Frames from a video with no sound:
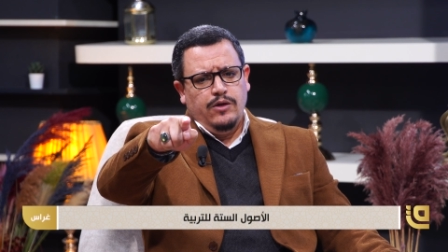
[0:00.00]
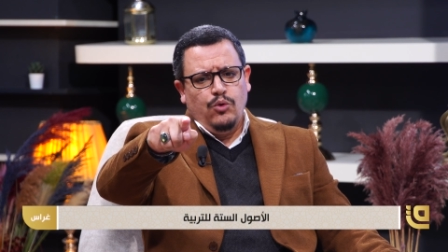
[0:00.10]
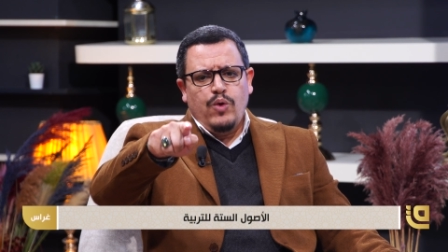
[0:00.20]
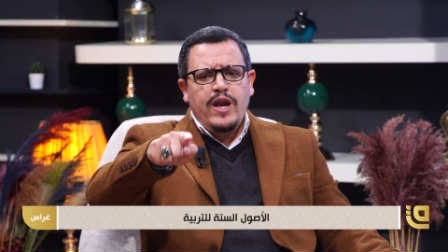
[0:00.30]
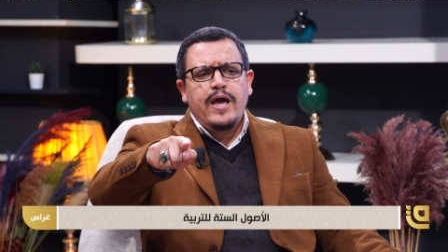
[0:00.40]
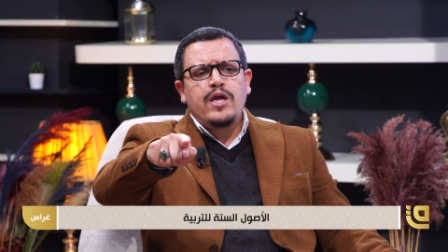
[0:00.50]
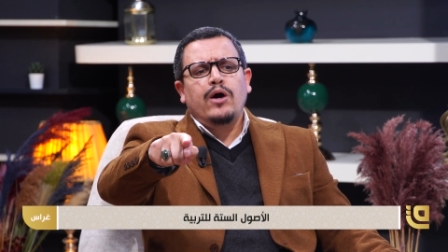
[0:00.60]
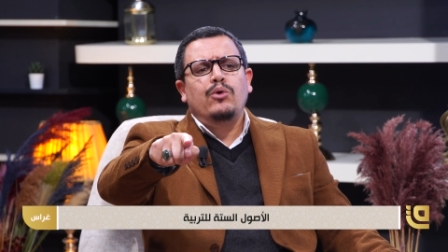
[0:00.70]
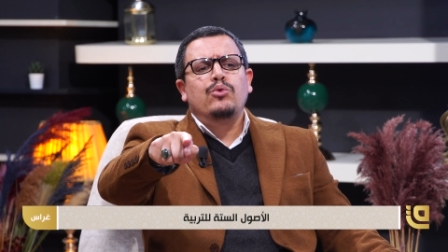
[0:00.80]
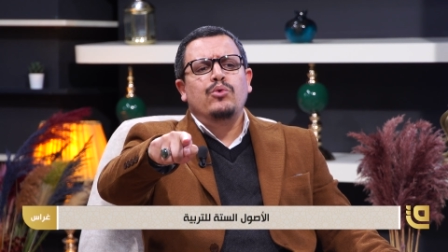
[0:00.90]
ولا
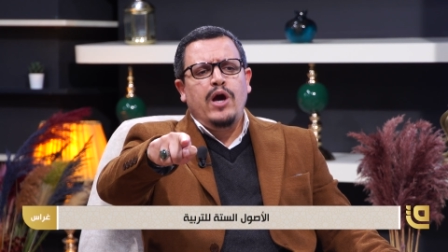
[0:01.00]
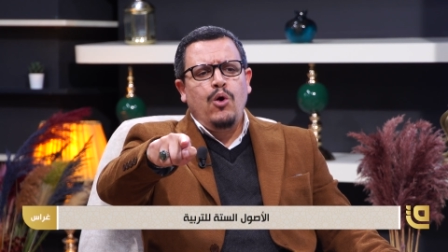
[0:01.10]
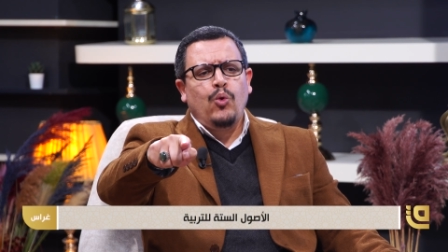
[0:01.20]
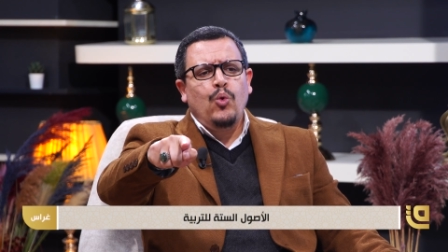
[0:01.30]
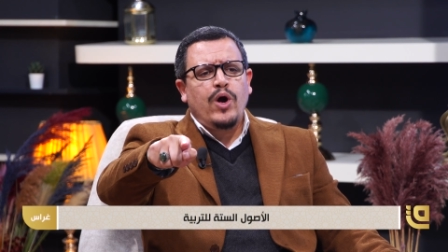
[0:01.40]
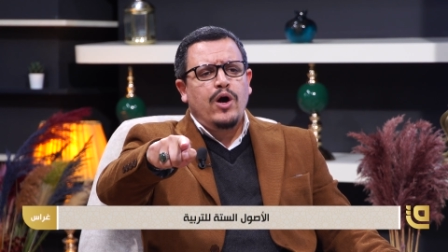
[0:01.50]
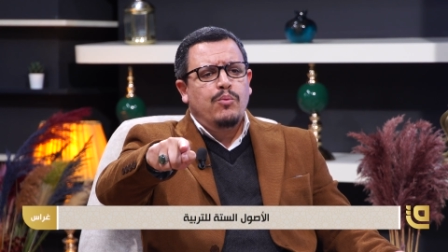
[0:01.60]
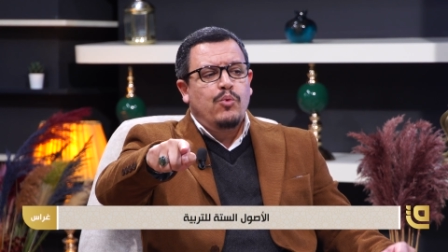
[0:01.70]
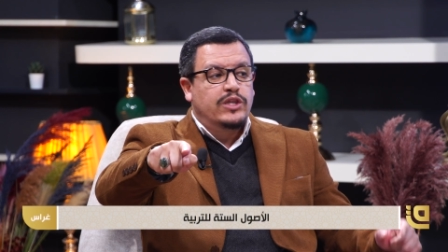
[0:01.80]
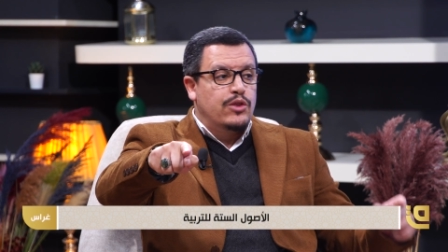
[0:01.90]
يأخذون
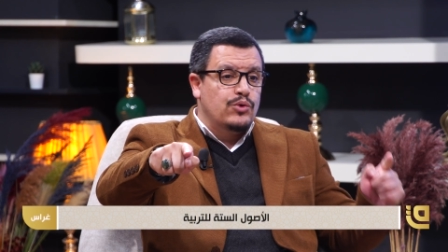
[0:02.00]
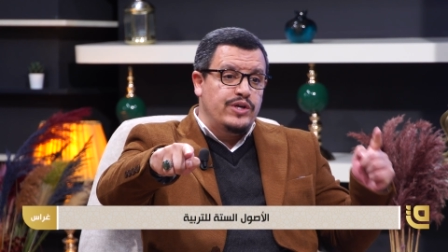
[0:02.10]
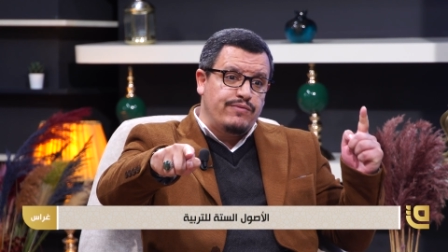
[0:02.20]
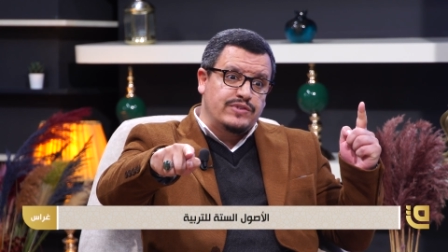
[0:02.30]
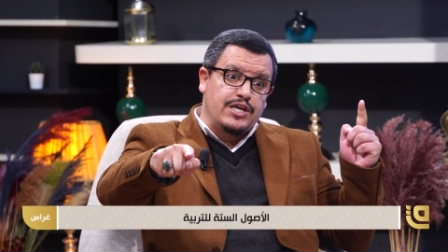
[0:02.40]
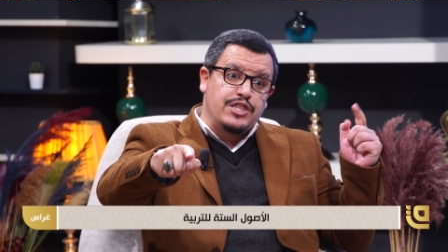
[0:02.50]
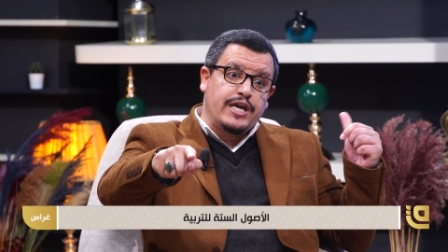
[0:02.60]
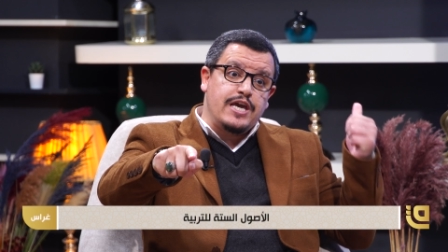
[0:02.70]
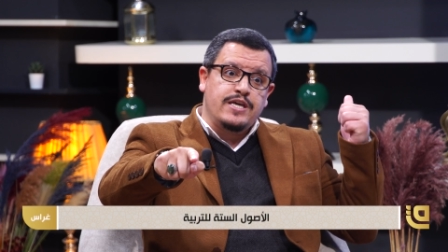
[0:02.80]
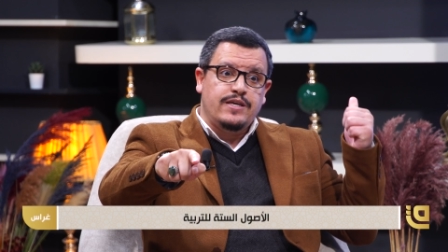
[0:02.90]
حقوقهم وتظن نفسك
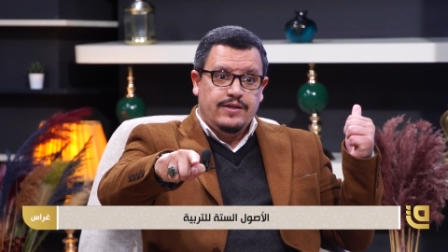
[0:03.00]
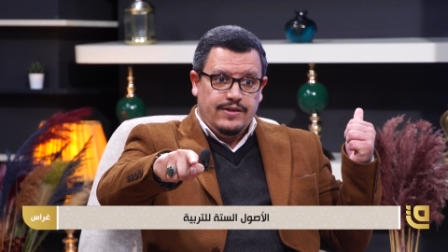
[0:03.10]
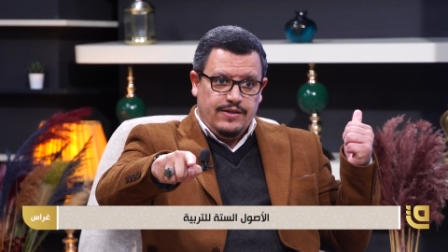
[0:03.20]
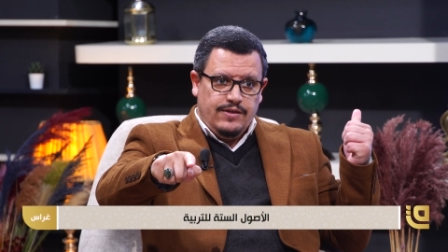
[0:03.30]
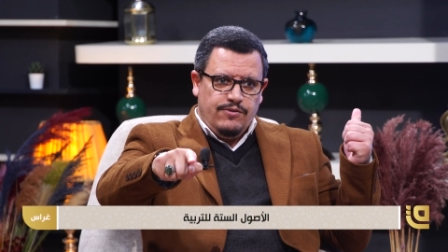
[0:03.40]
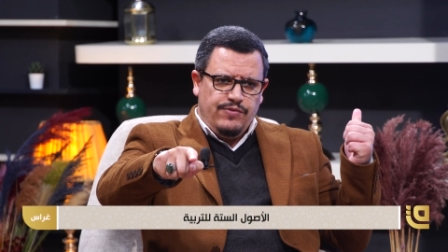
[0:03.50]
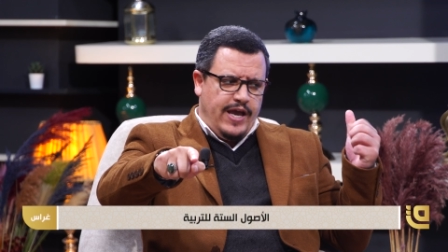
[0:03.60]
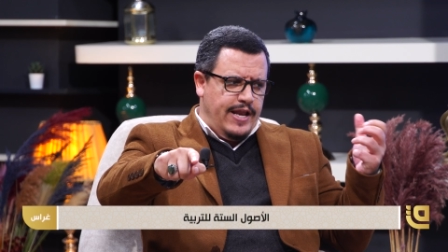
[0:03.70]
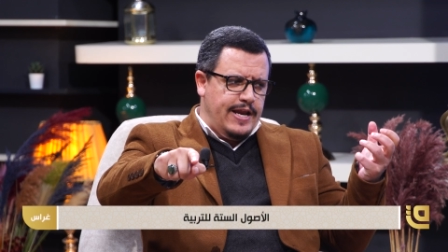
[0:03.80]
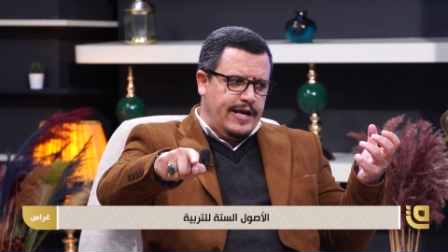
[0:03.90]
ذكي في
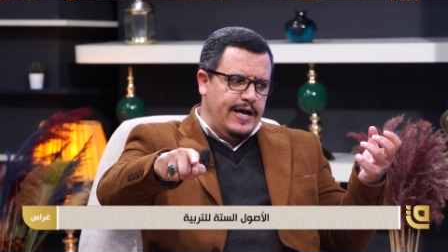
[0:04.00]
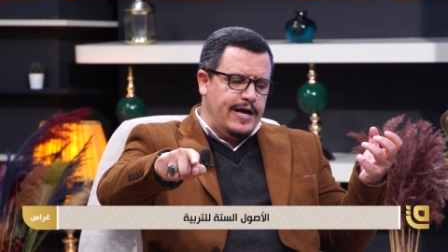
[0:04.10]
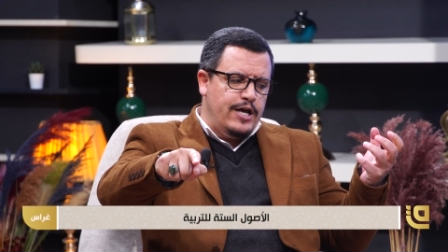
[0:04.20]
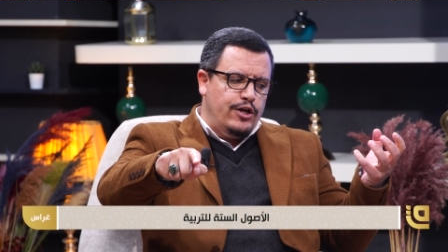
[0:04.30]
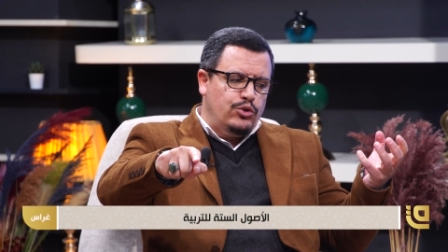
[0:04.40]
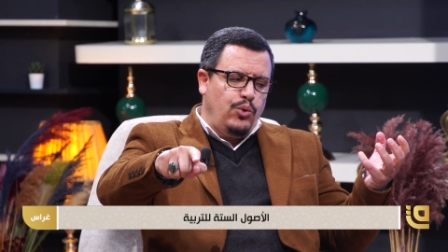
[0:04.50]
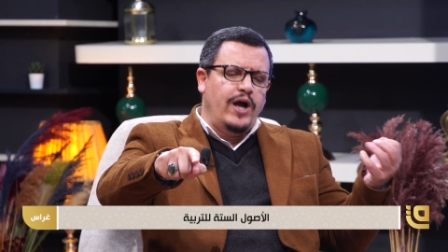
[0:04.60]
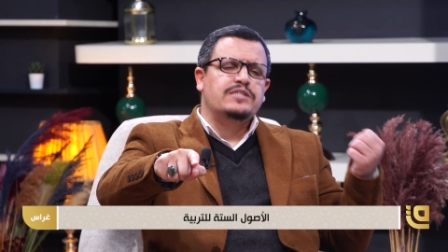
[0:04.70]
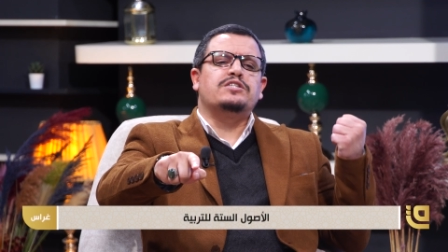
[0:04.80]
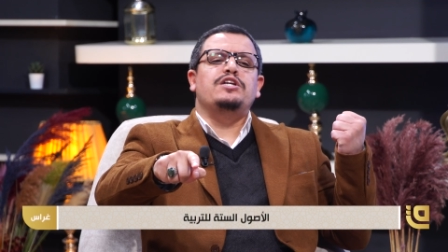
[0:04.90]
أنك
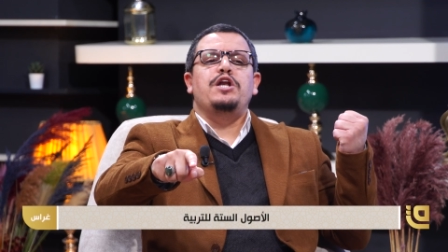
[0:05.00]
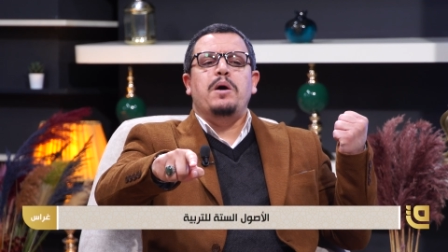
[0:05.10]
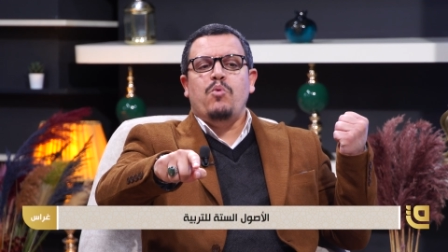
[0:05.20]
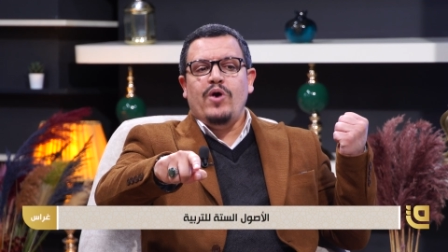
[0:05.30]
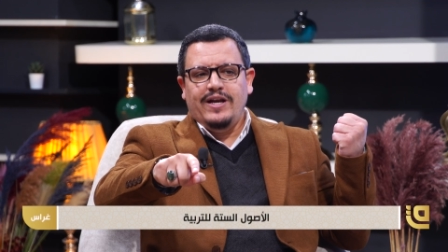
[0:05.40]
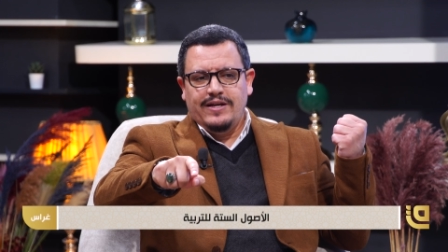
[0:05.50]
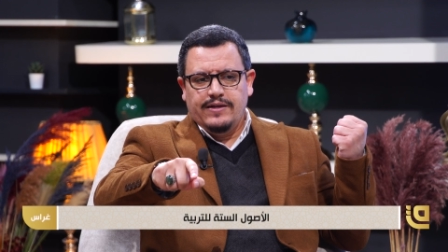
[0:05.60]
تحصل الأموال